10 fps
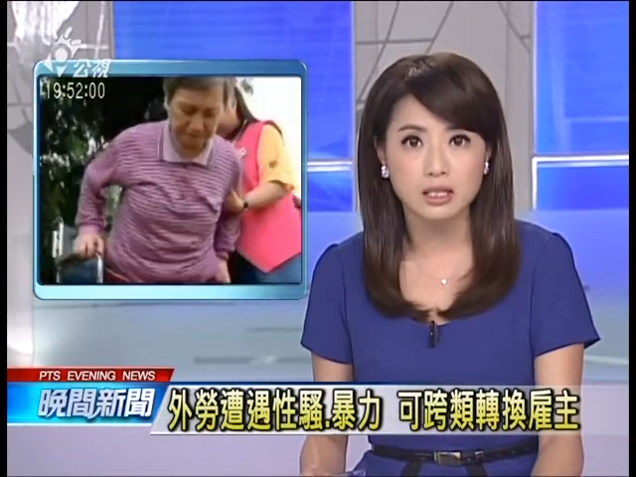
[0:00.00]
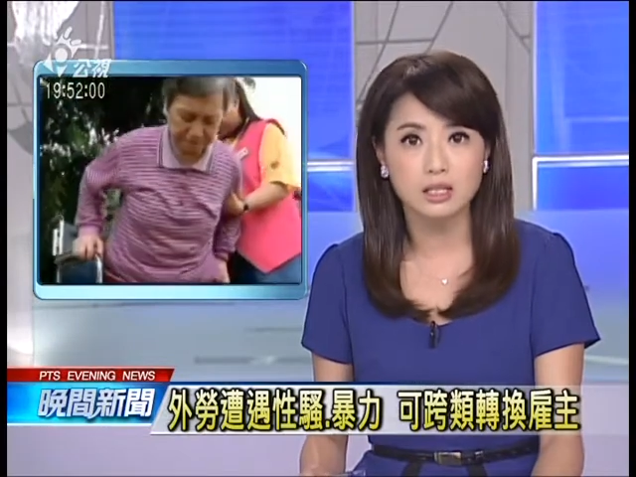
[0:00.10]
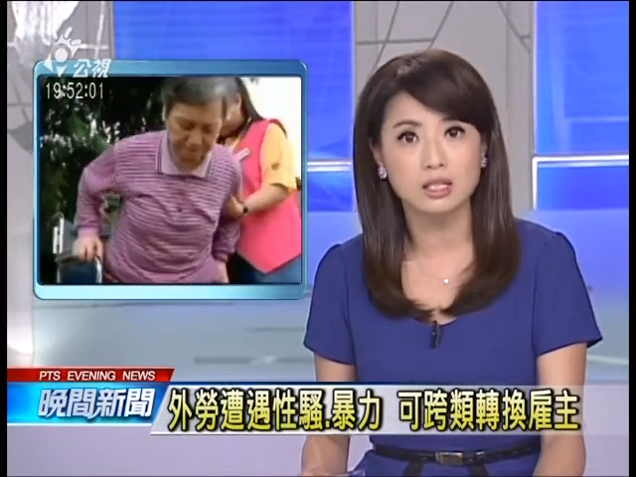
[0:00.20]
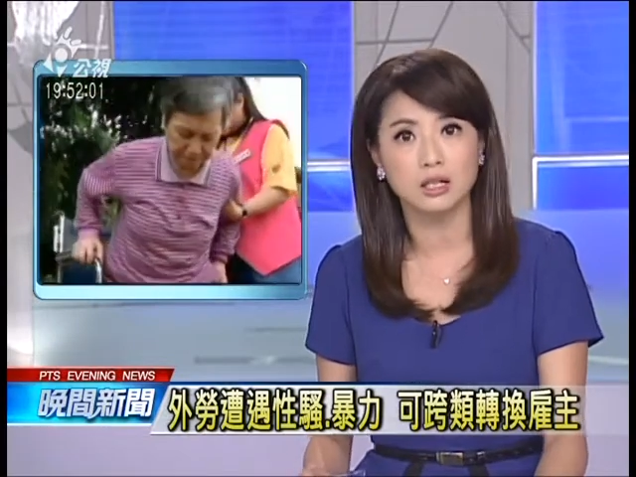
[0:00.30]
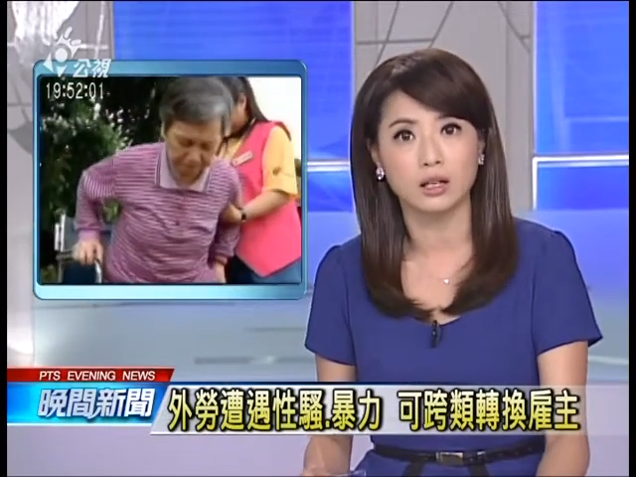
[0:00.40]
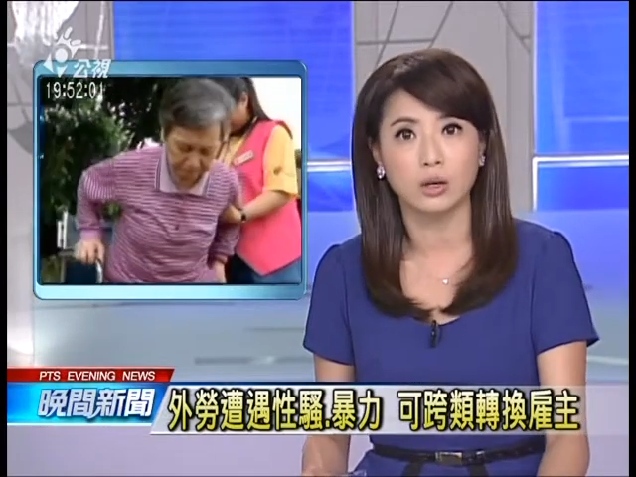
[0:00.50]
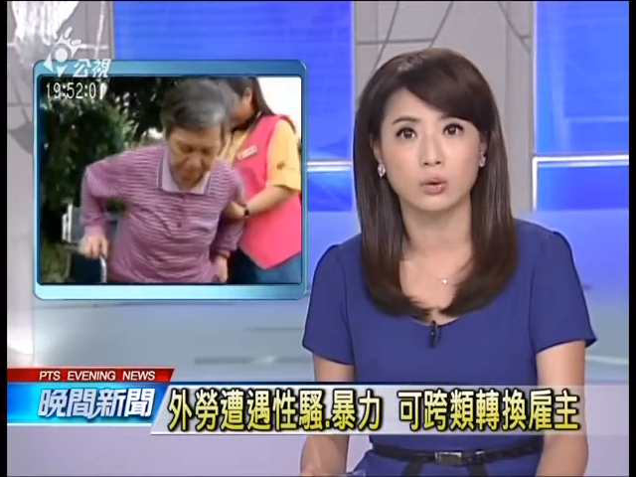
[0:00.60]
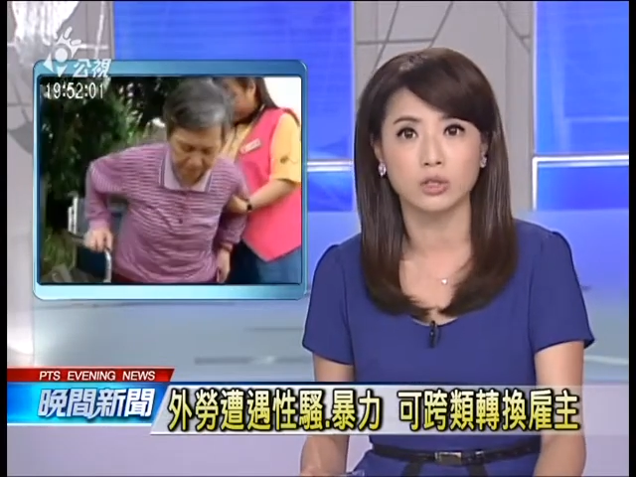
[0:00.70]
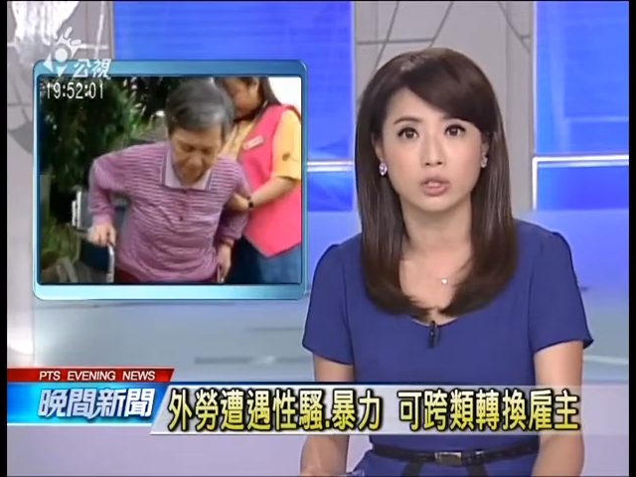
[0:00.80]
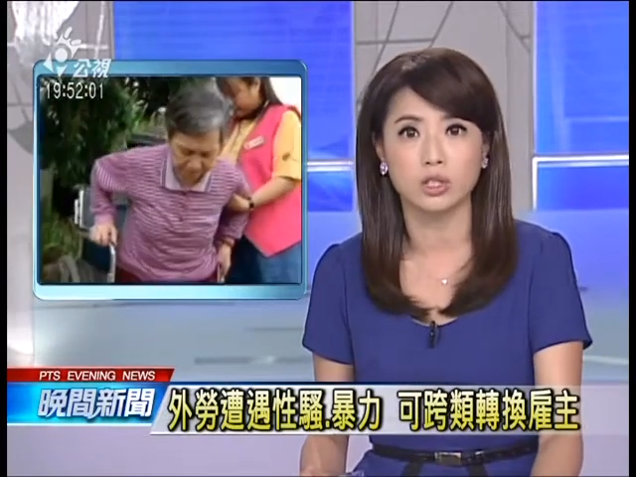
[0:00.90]
性骚扰
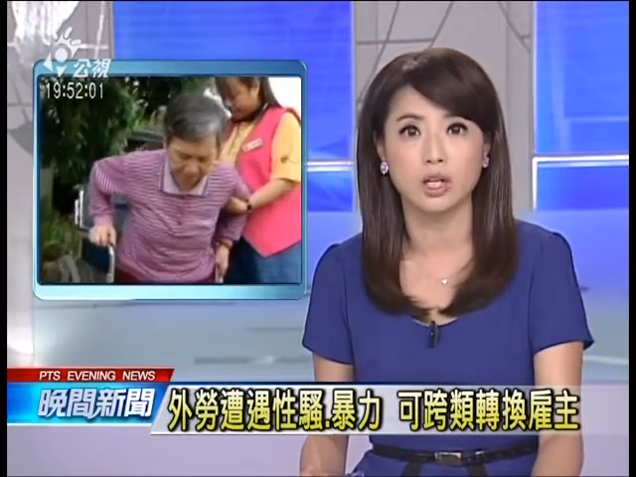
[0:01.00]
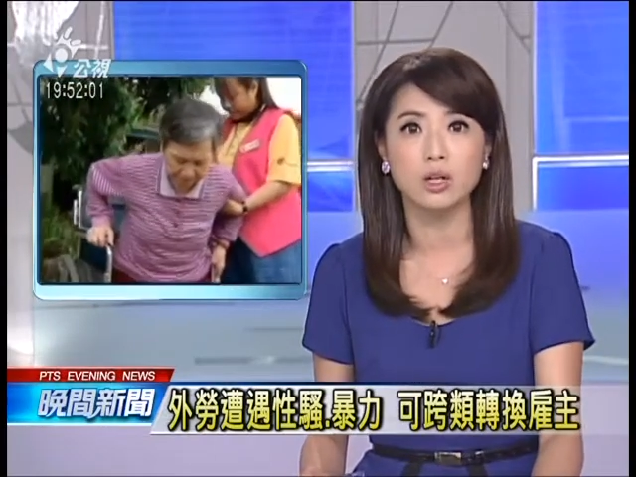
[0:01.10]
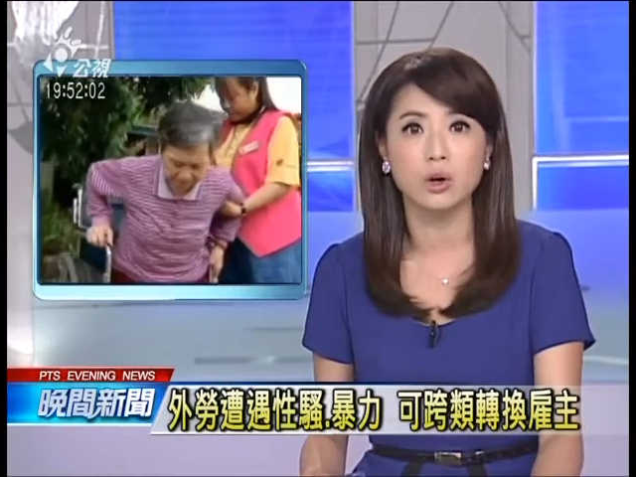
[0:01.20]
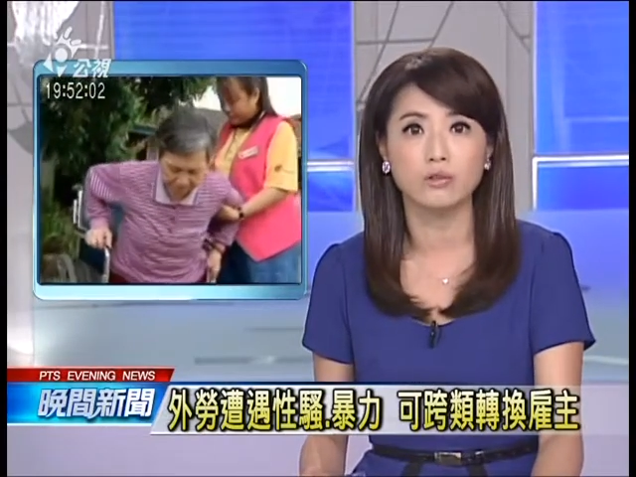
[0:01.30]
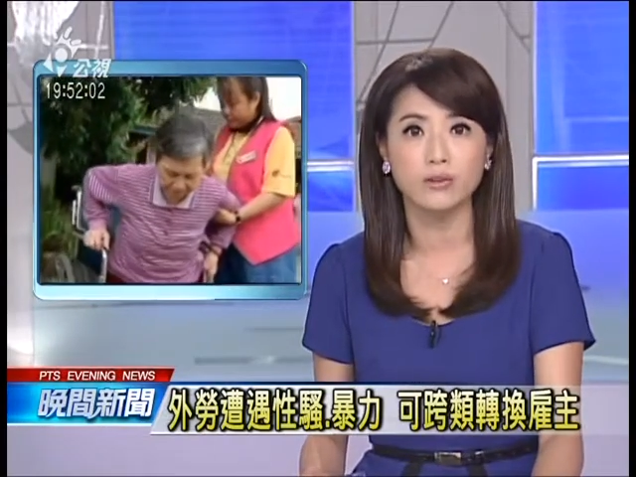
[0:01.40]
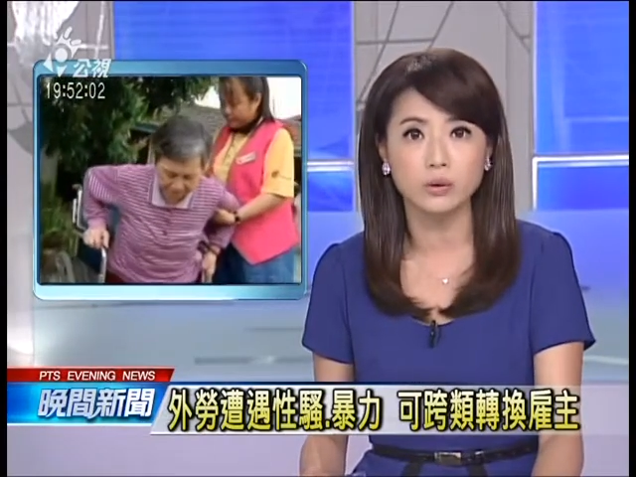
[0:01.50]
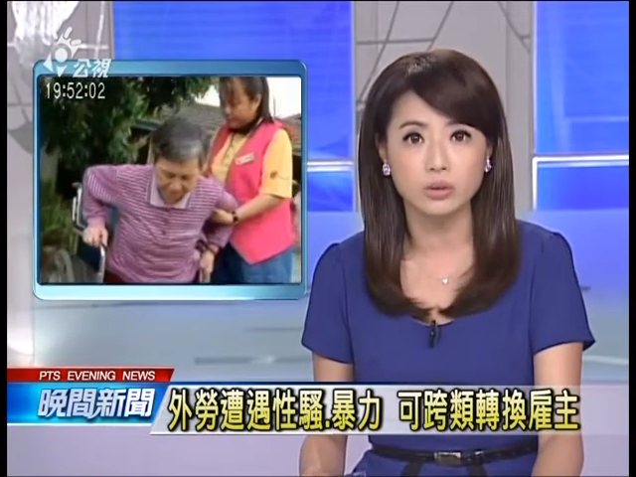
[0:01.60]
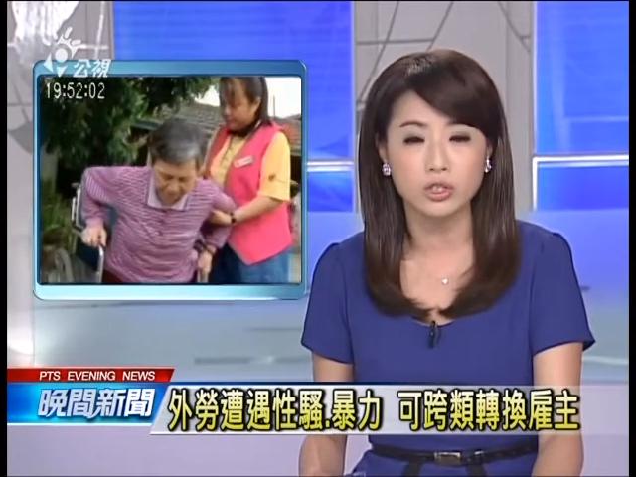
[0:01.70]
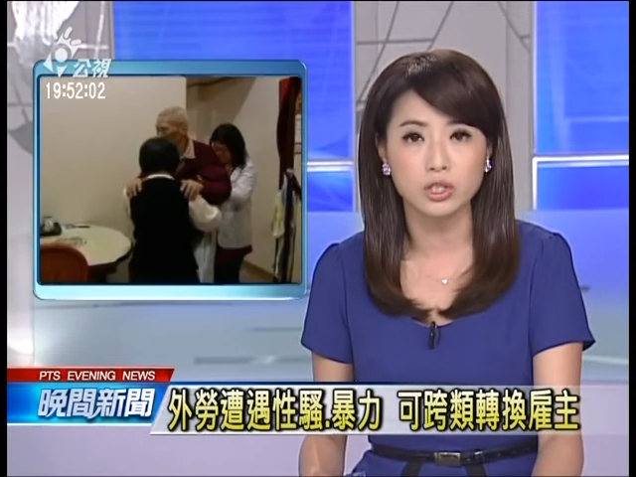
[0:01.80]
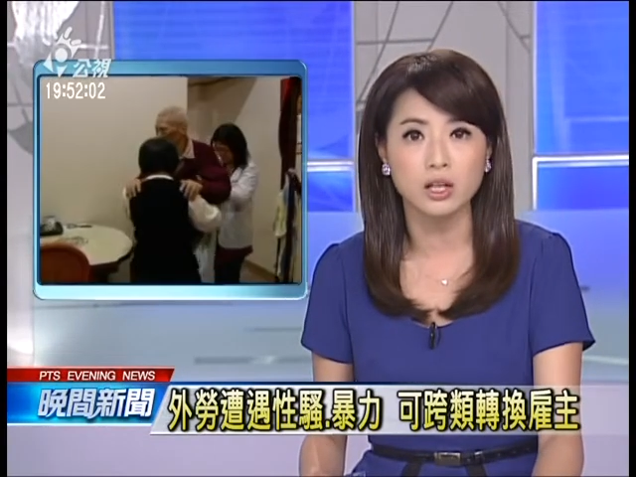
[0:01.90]
或是人口贩
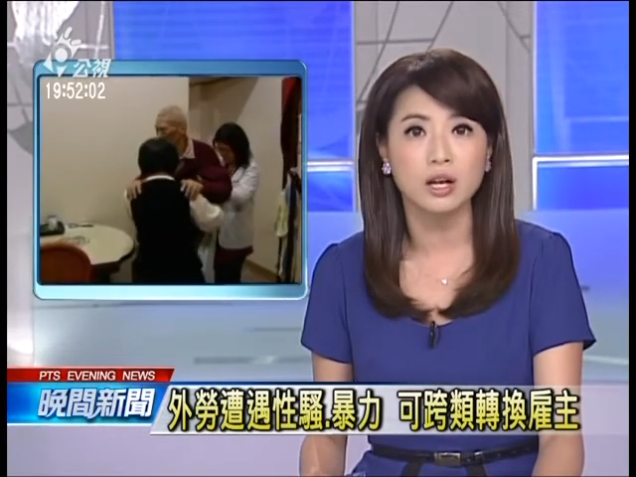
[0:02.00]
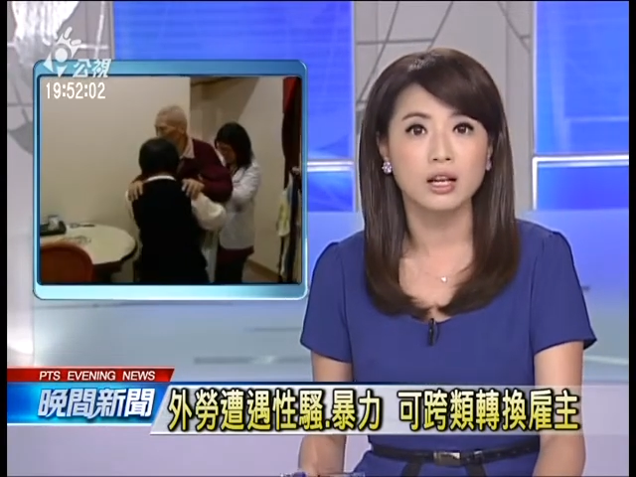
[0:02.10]
运时，